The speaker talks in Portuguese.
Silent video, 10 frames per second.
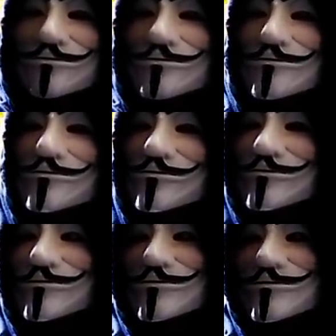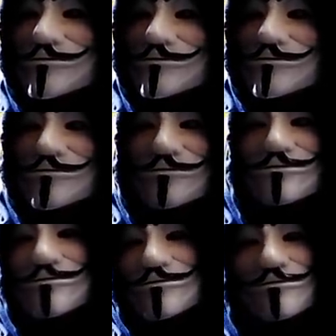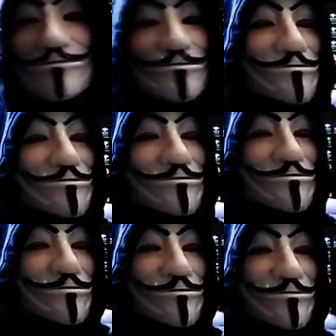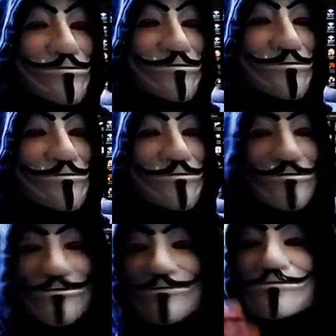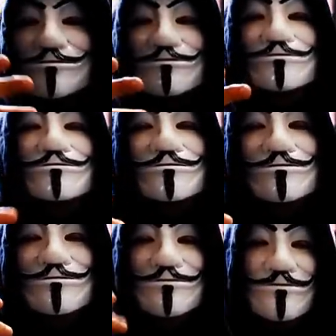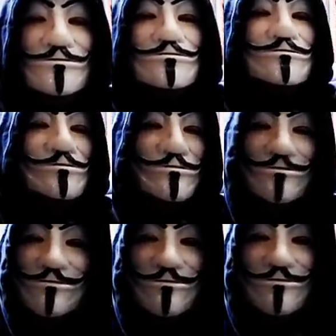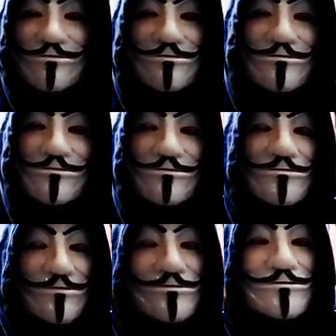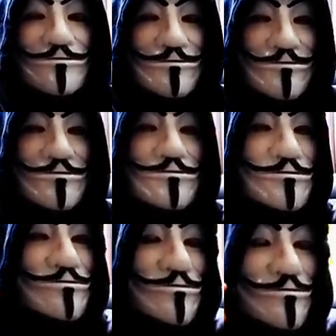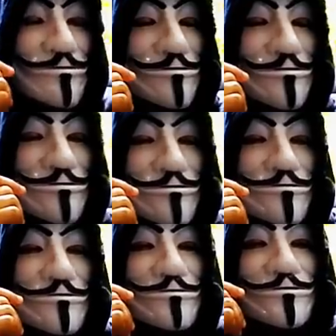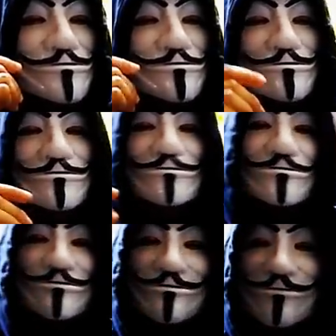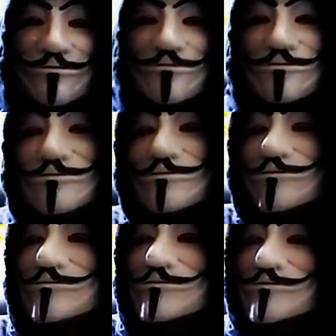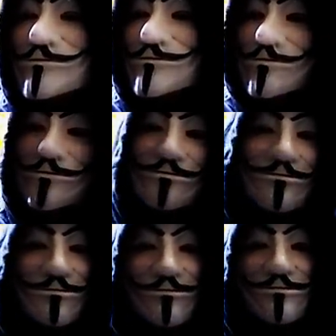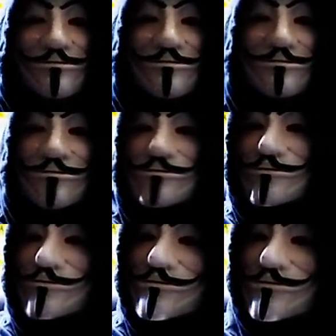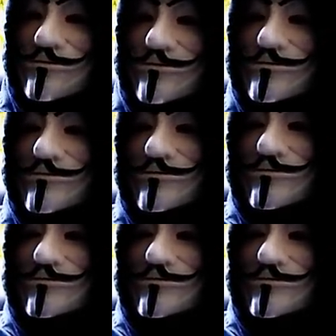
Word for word: ai, ai, ai. Os caras têm um esquema aqui no Brasil. Eu acho que na América Latina ou é no mundo inteiro. Né? Eu acho que está acontecendo é no mundo inteiro isso daí. De causar uma série de incêndios né, ao mesmo tempo